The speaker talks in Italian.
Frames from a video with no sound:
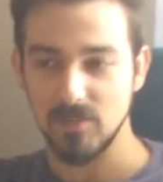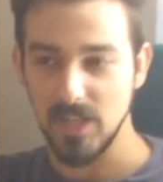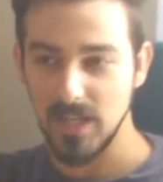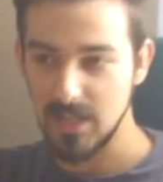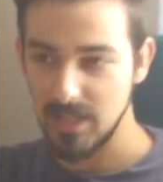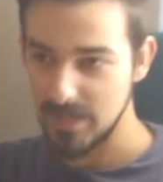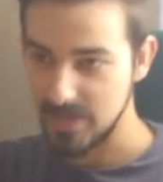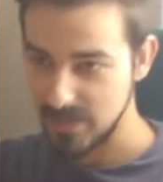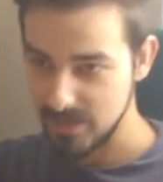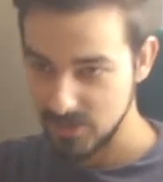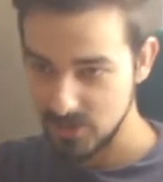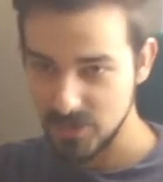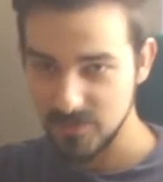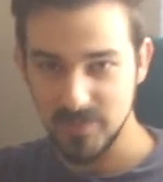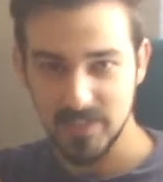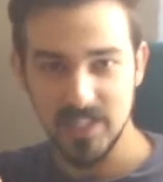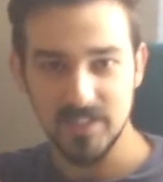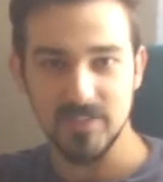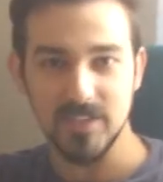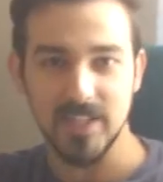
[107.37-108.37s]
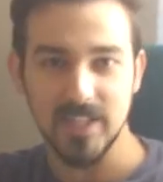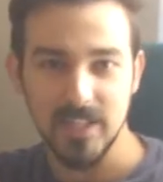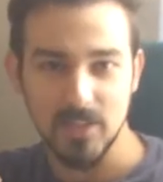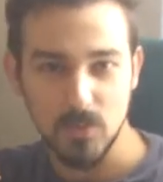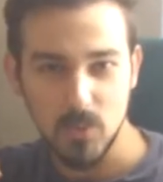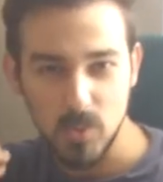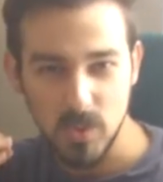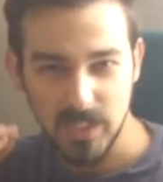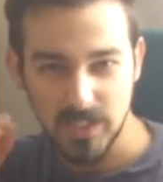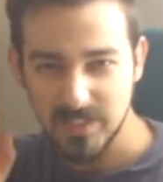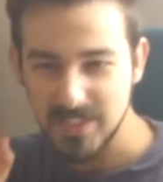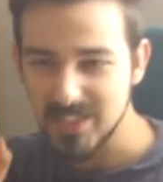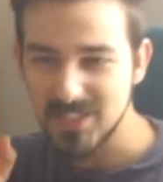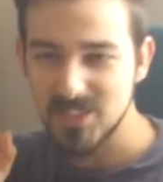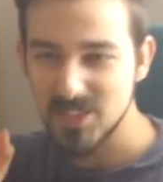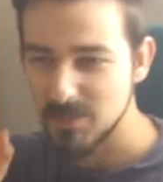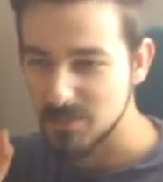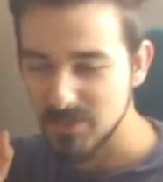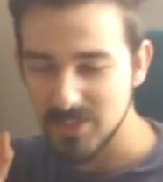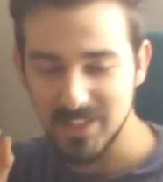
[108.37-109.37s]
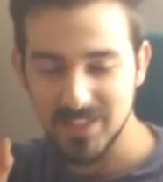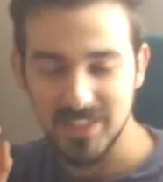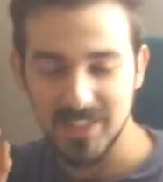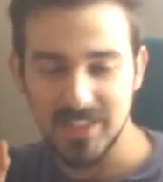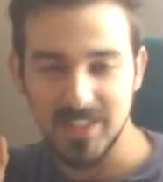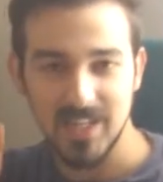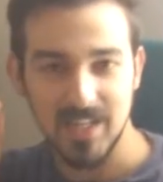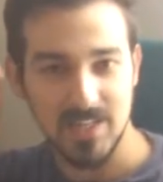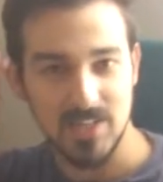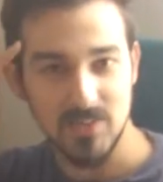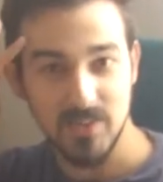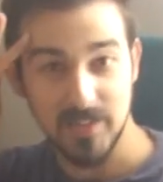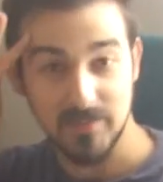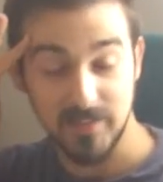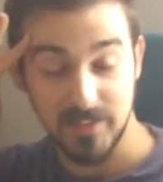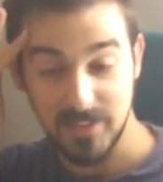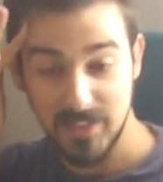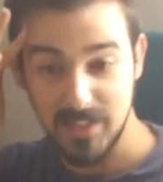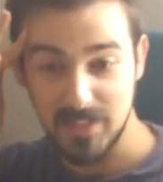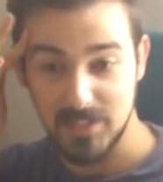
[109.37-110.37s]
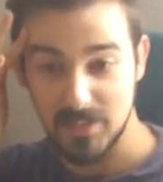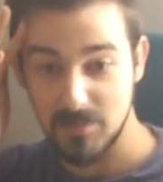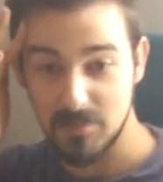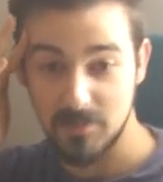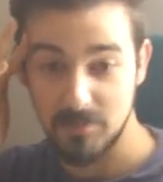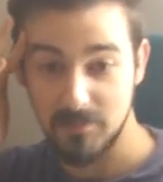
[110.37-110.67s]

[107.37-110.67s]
E, si vedeva che era curatissimo nel dettaglio, era fantastico.